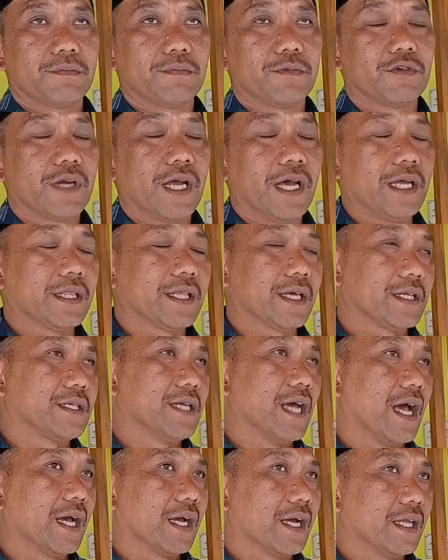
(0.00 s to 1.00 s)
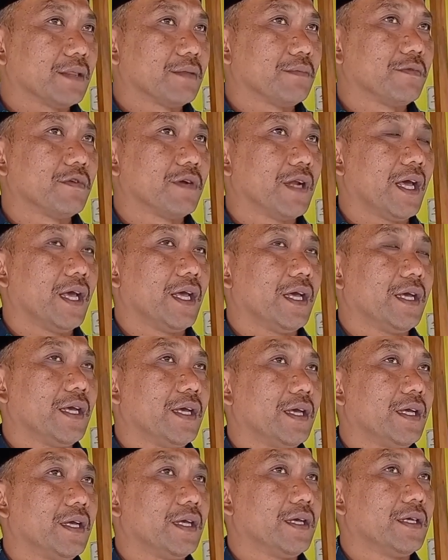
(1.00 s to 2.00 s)
mulai terjangkit mulai
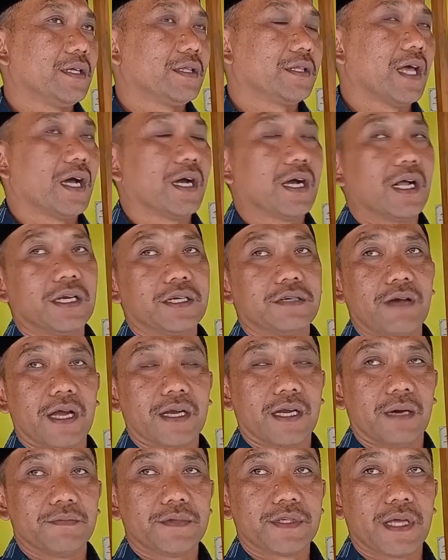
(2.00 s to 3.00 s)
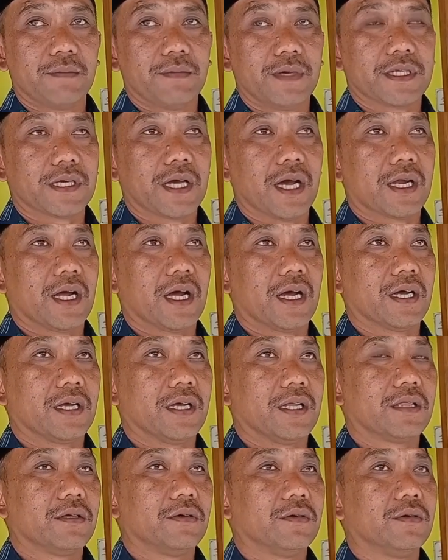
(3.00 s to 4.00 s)
tanggal 26 sampai sekarang
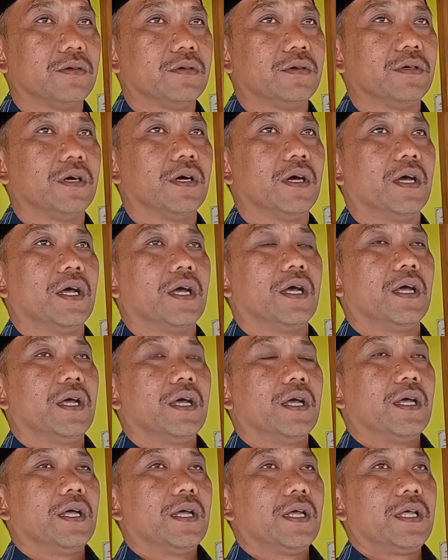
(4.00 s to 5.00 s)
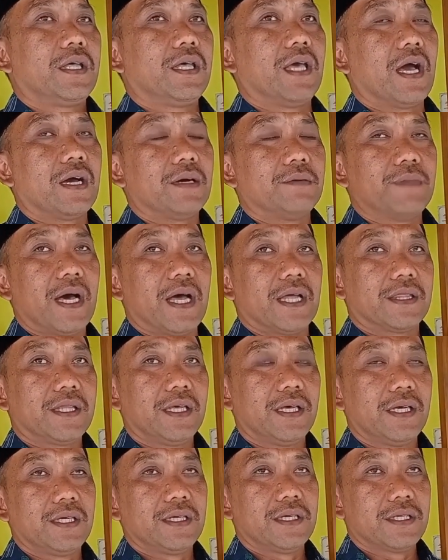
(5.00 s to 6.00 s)
itu yang
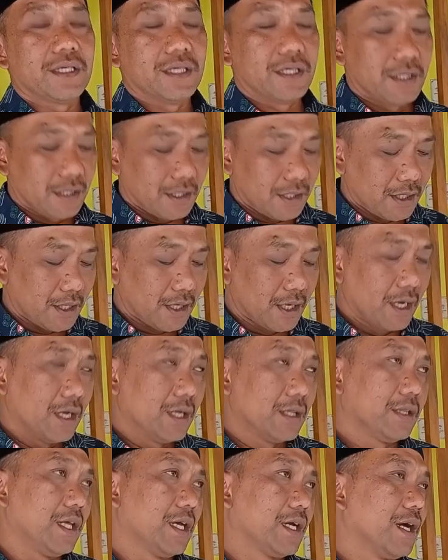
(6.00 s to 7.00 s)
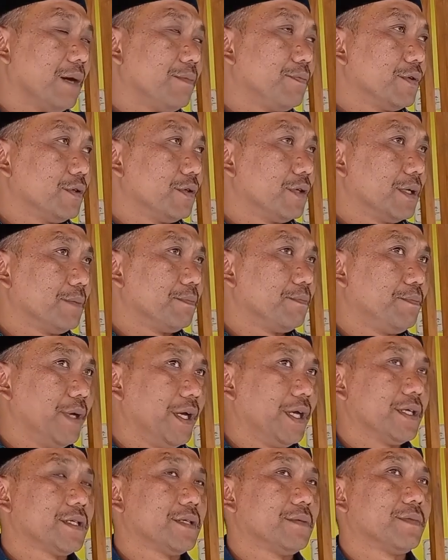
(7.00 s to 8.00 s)
mati 30
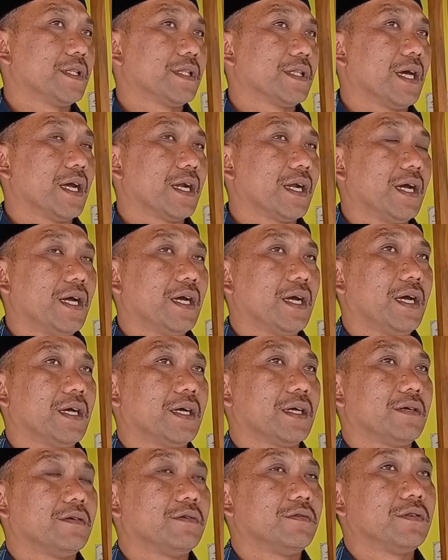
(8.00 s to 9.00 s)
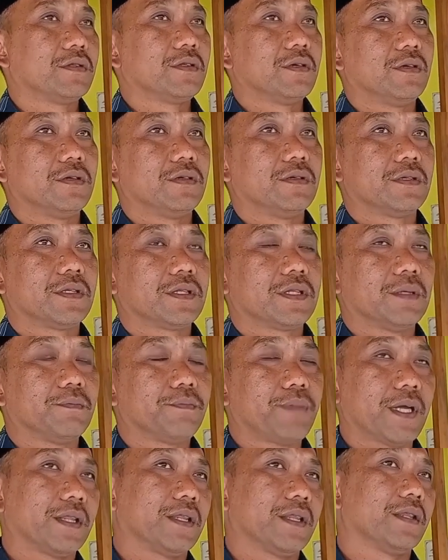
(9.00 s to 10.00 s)
lebih sementara untuk
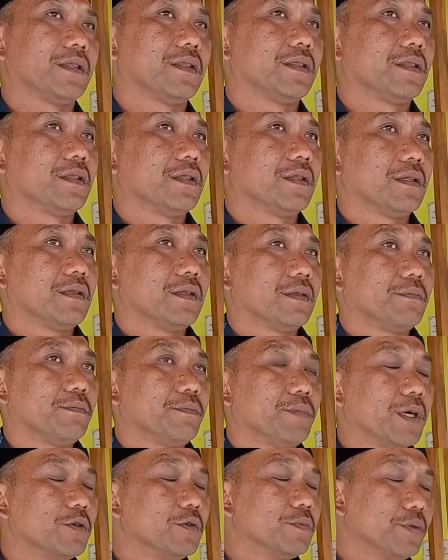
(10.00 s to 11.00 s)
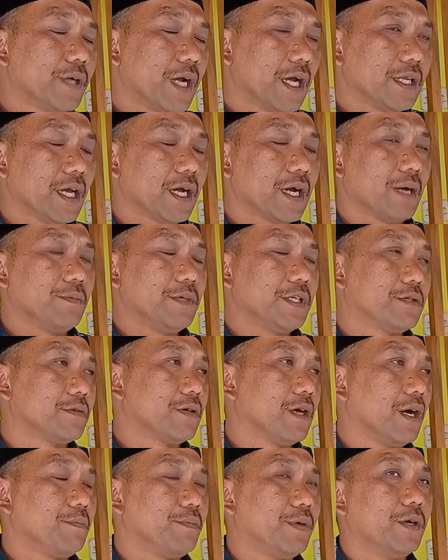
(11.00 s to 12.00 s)
tempat penguburannya kami
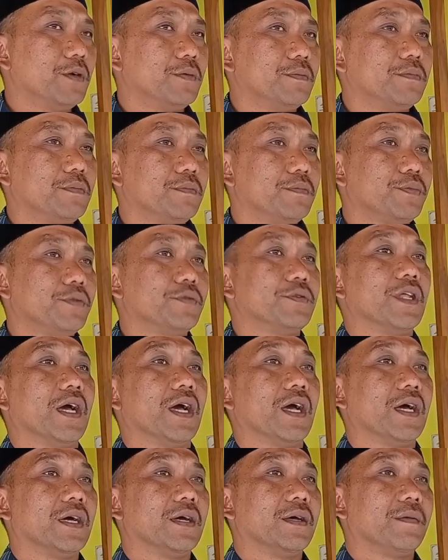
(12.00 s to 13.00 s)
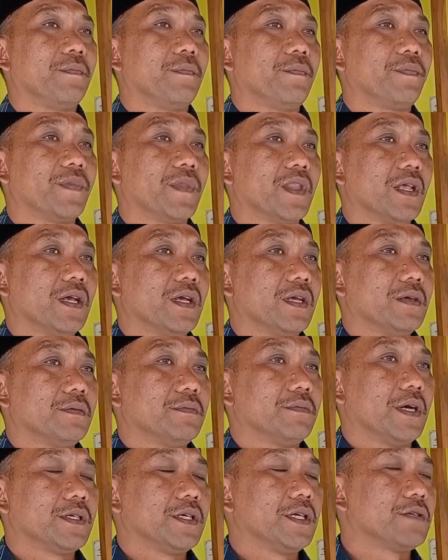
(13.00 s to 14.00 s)
juga belum punya.
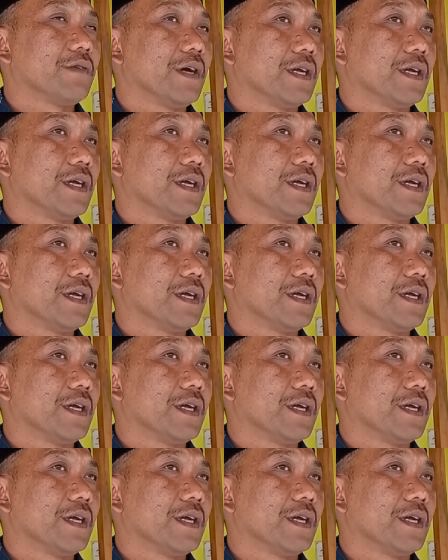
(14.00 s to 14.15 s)
Masih